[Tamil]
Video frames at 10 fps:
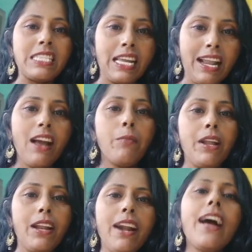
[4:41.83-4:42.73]
செய்யலை
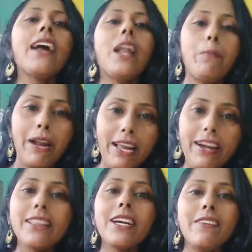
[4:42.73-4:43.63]
அப்படின்னா நாங்கள் அப்படி தான்
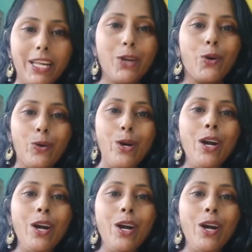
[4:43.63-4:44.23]
எடுத்துக்க வேண்டியிருக்கோம்